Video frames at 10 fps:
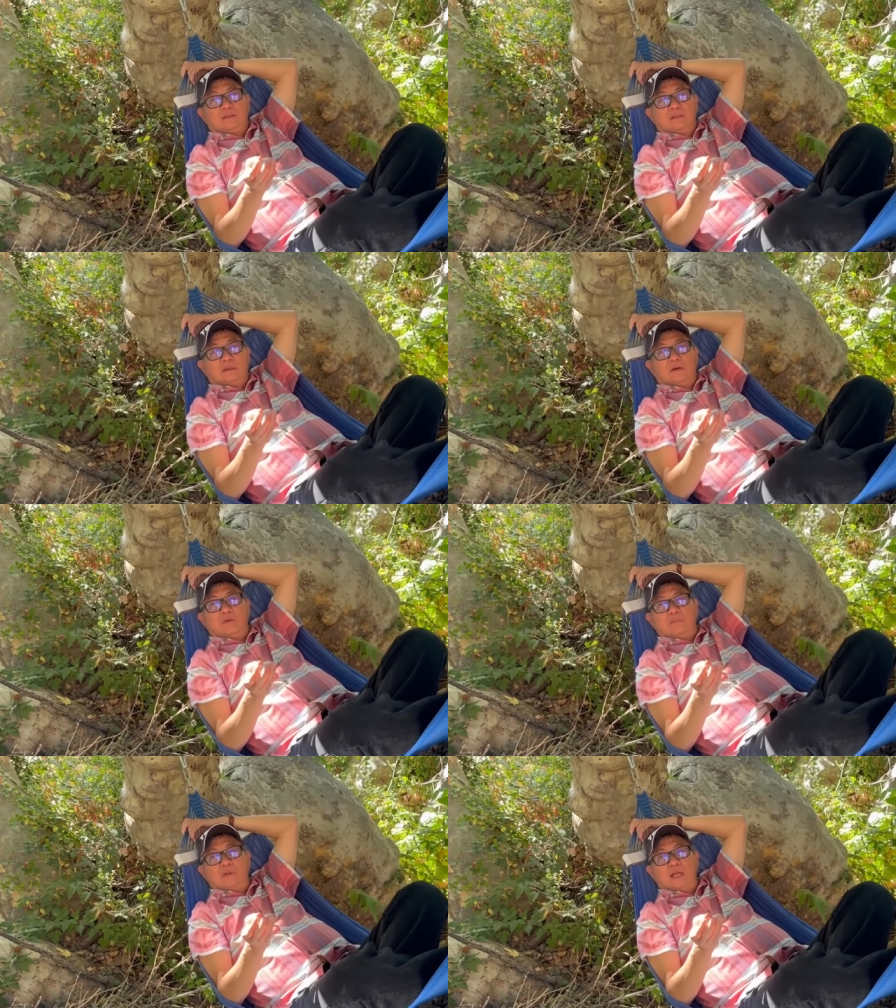
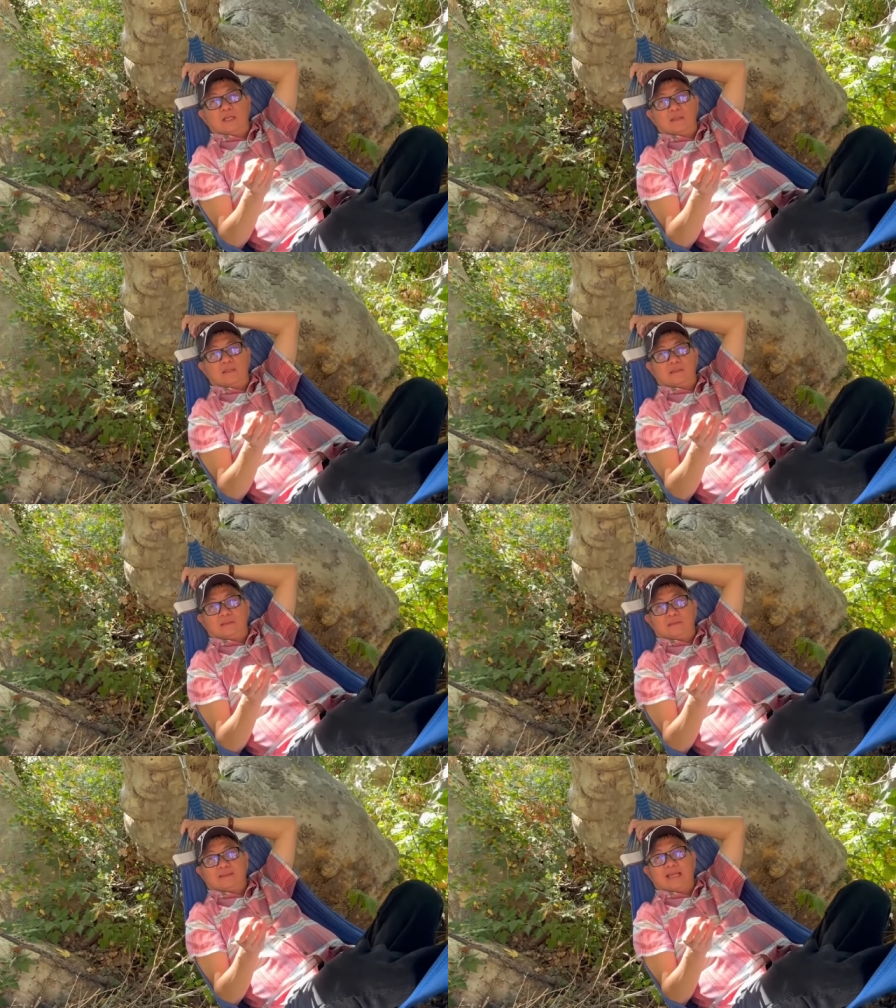u mê
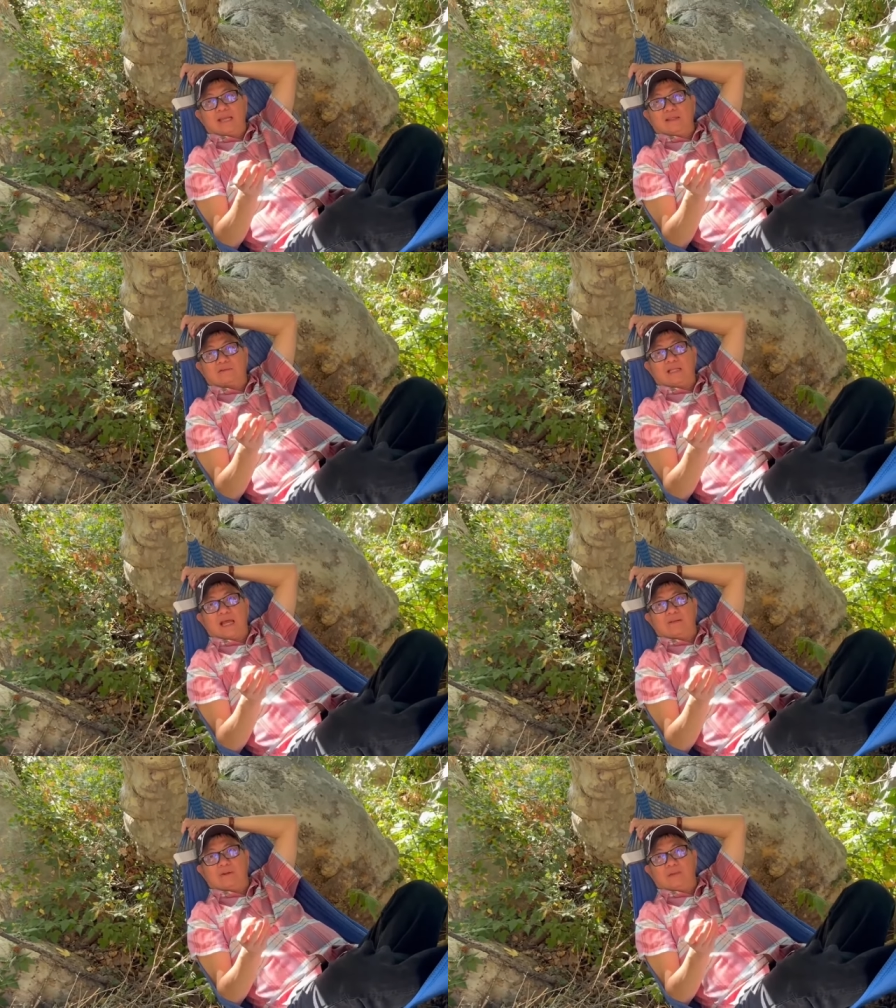chạy theo
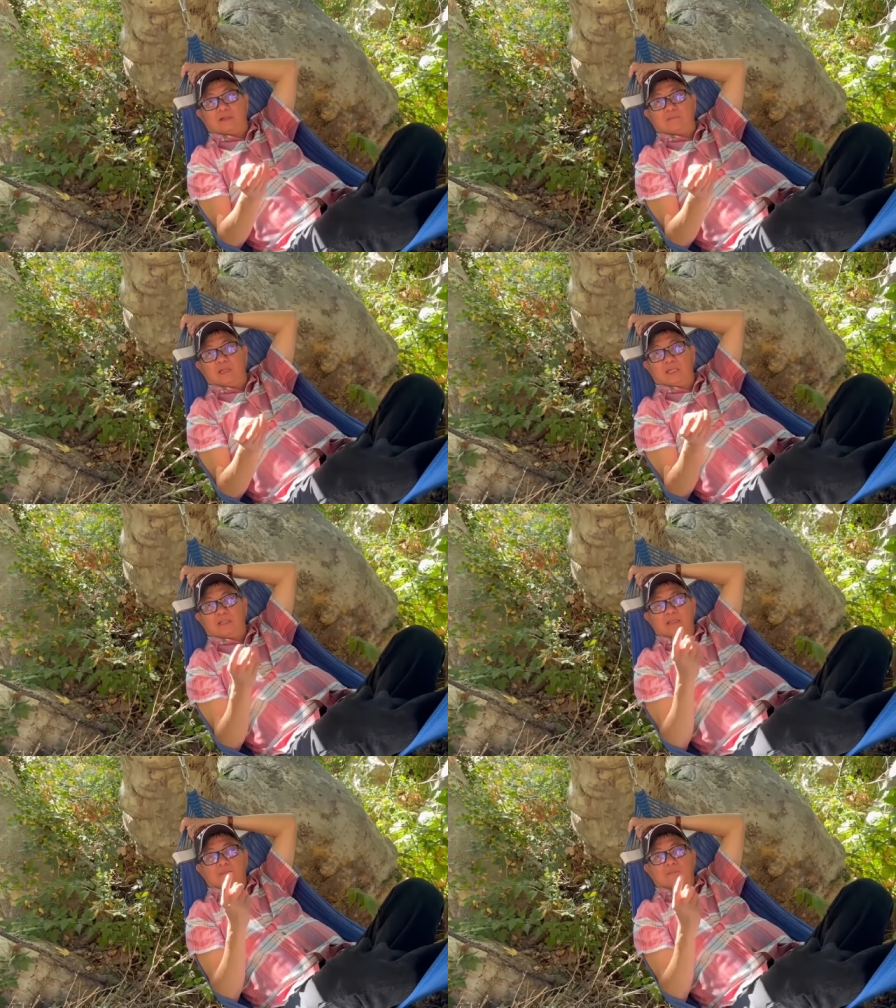tà mà mình không biết
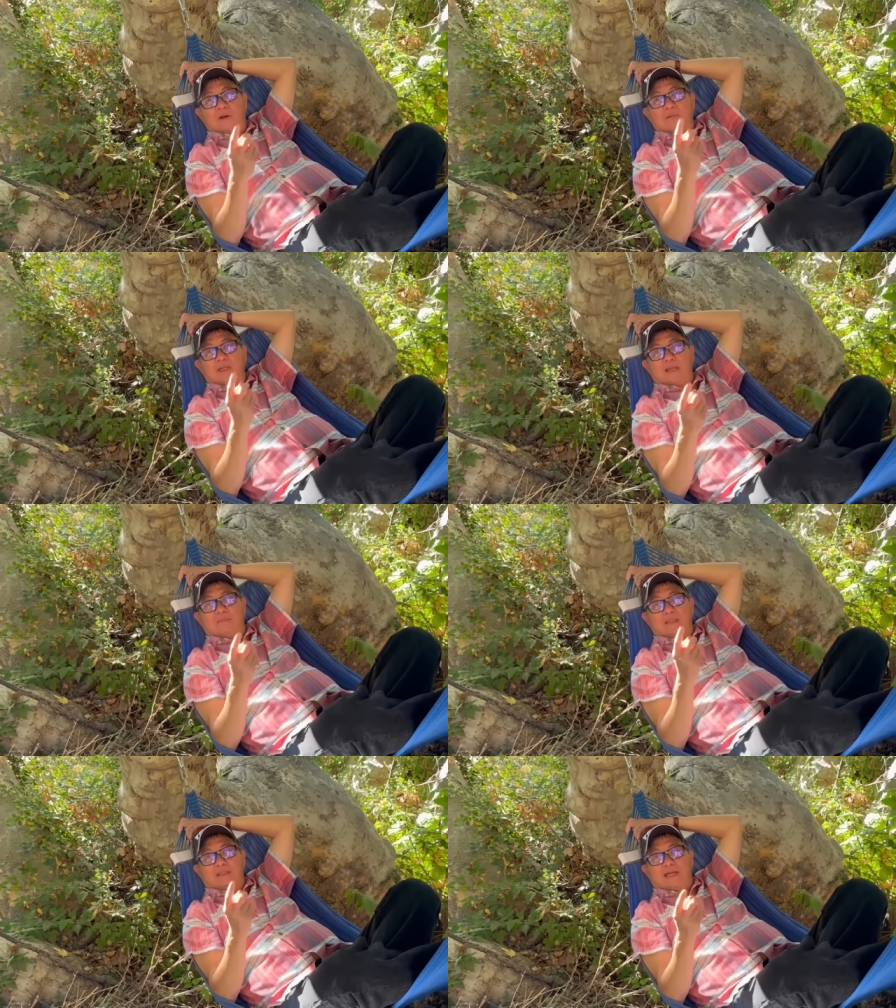mỗi ngày
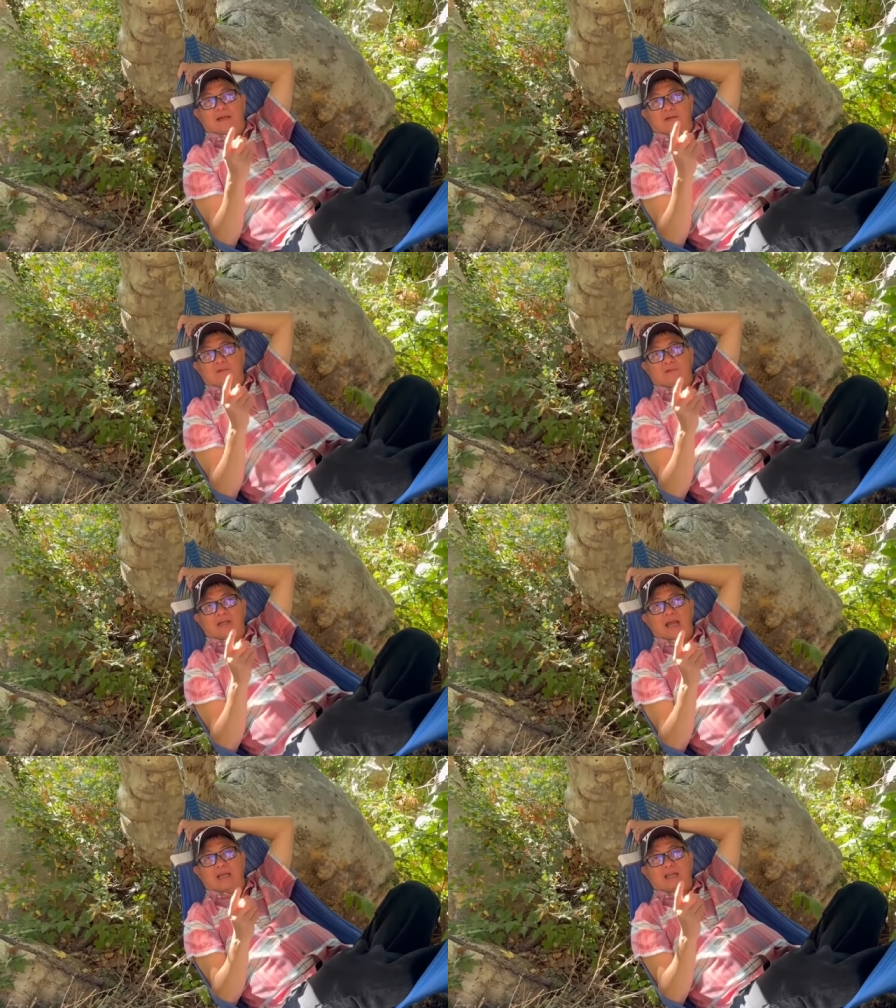mình tạo
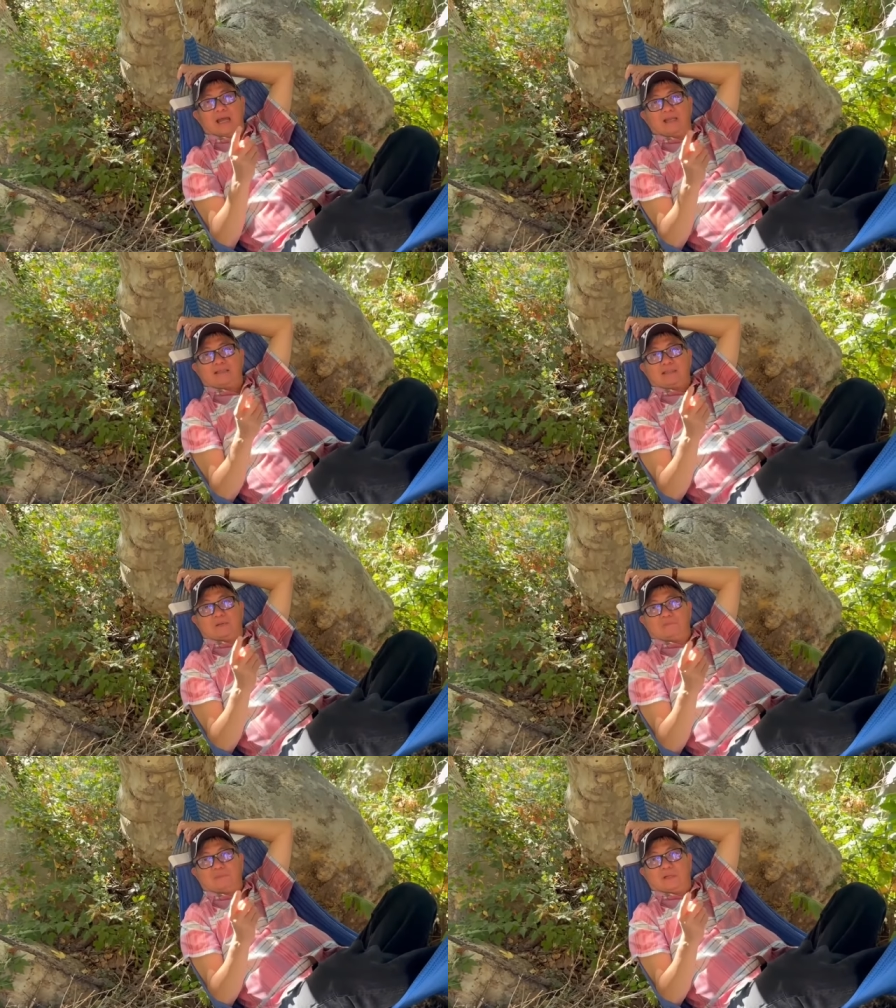đại đại
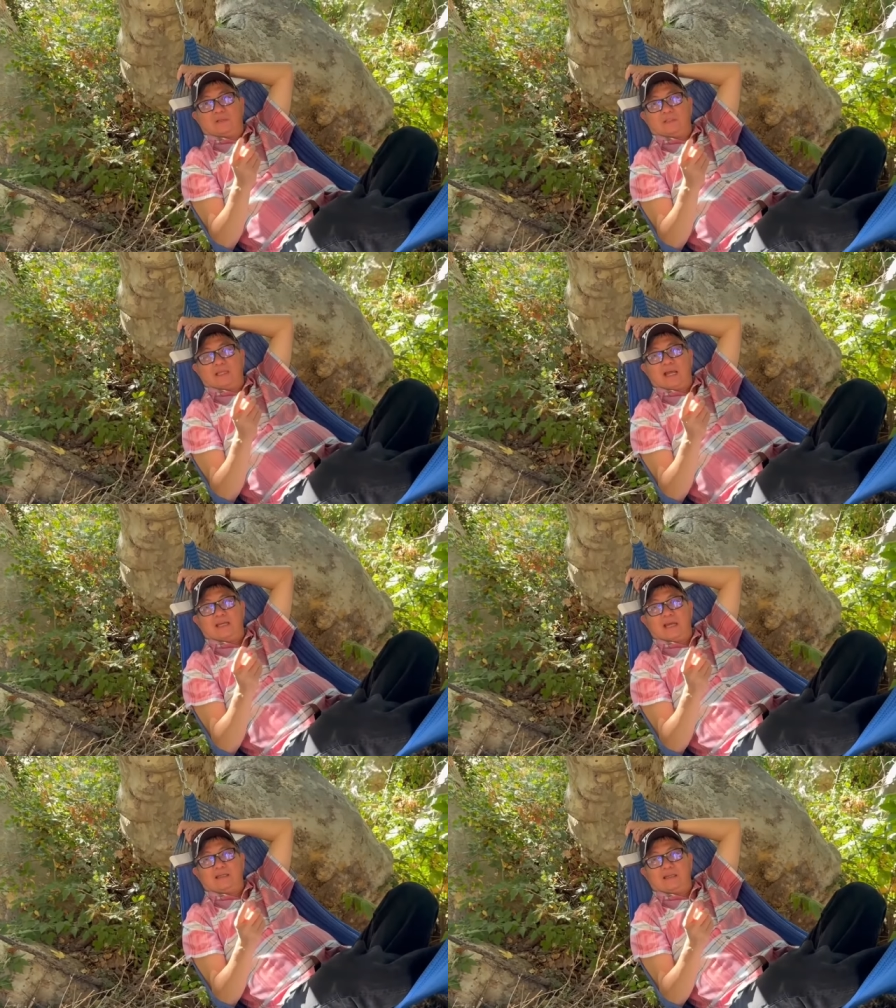trọng tội đại
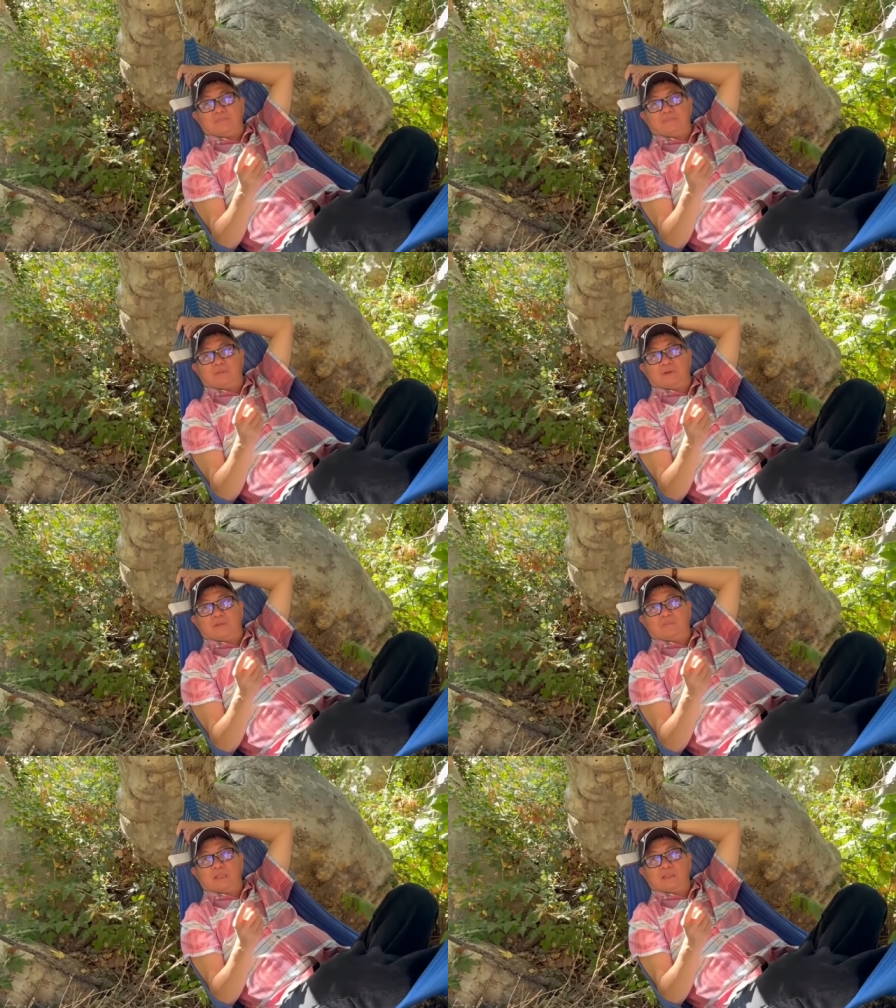đại nghiệp mà
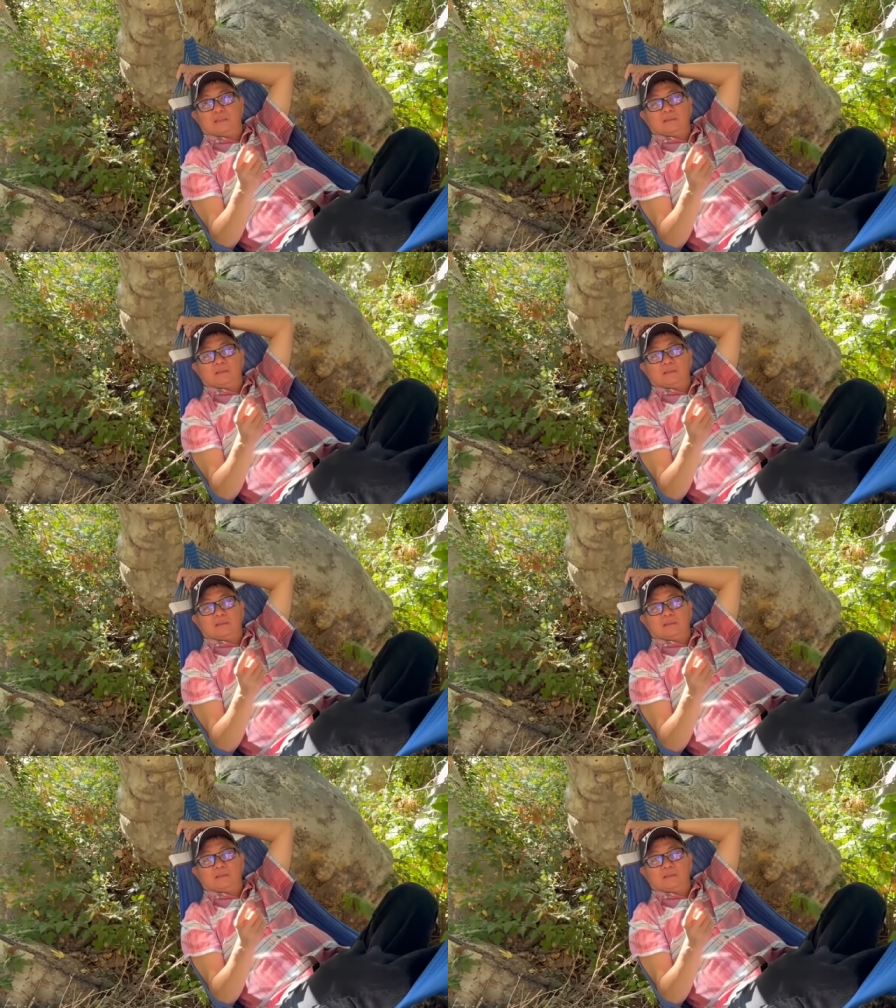không biết